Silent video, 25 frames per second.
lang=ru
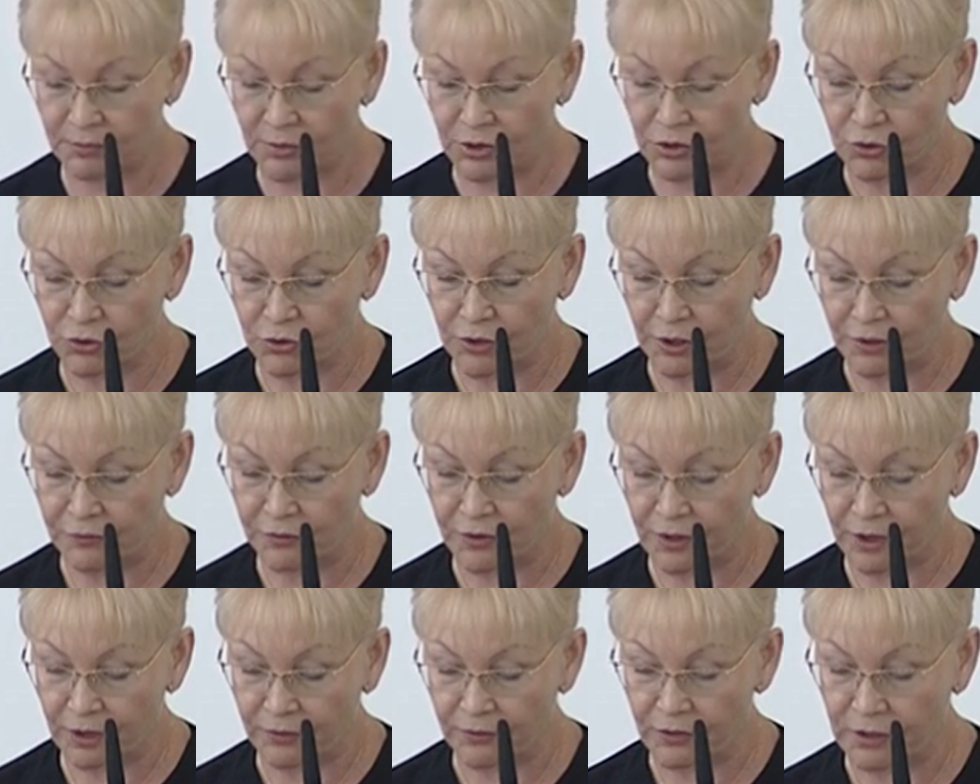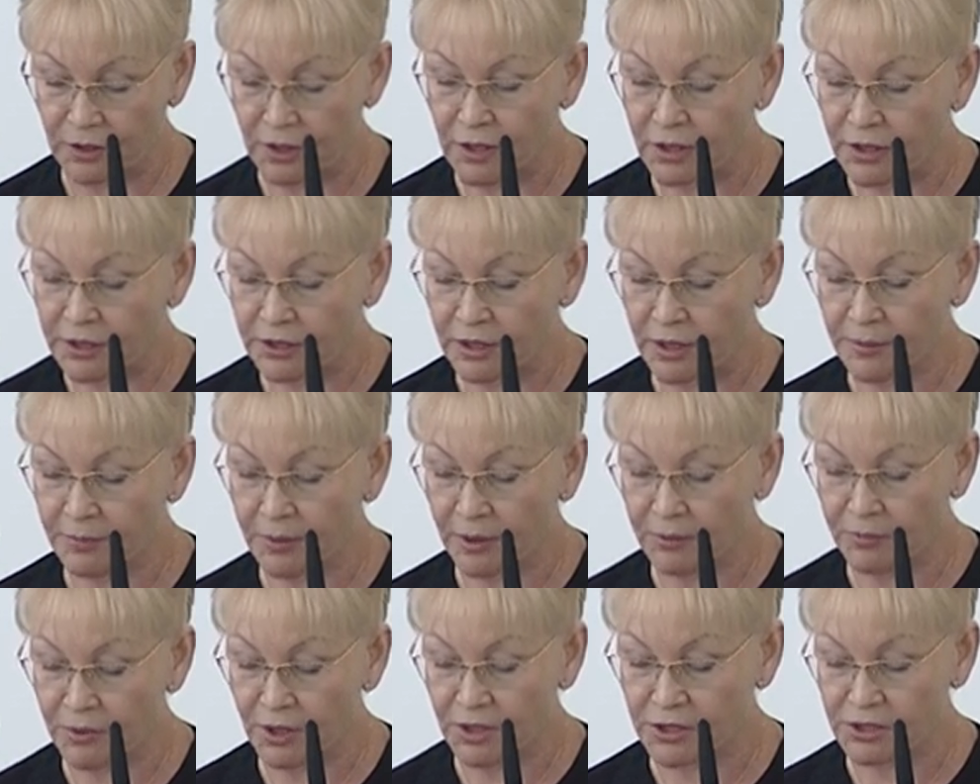миллиона гривен на
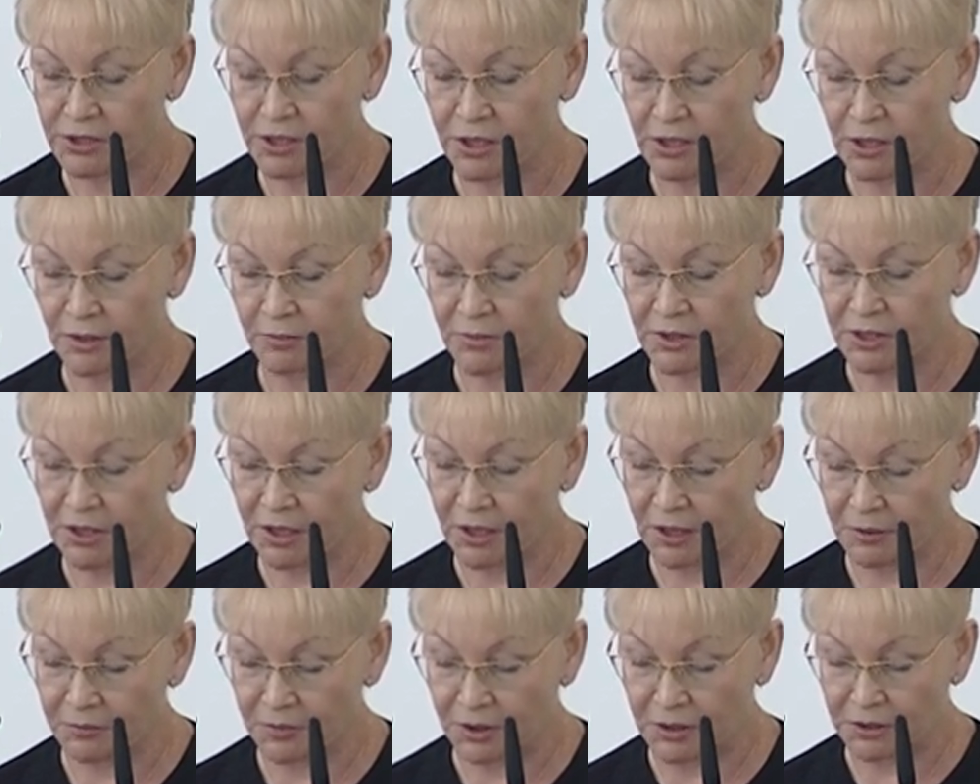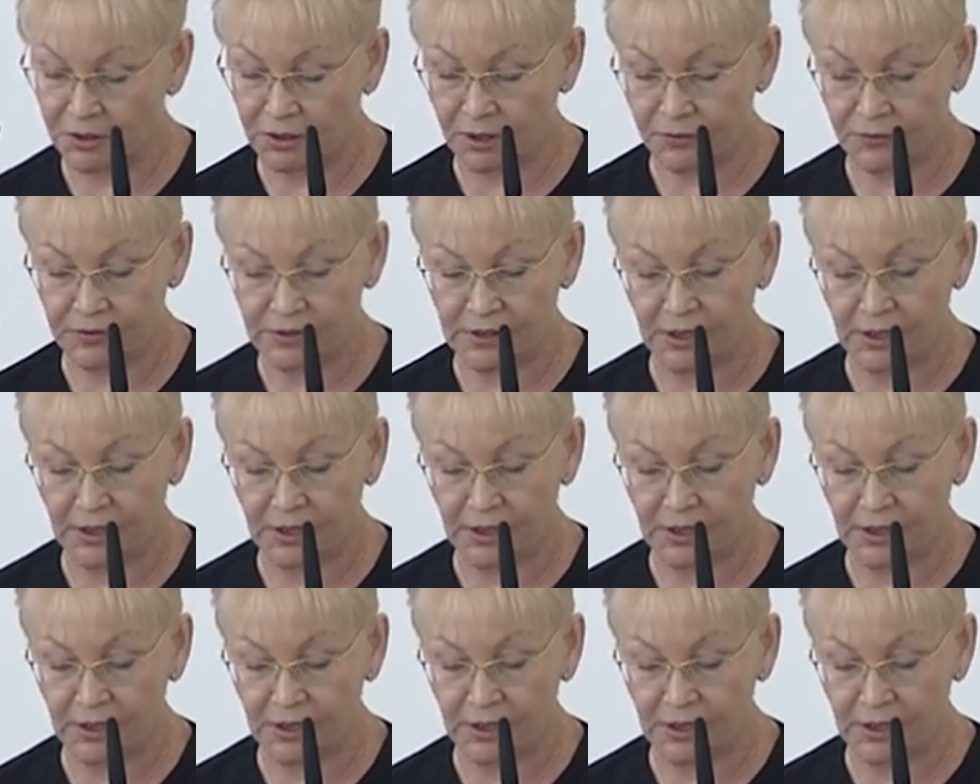приобретение медикаментов,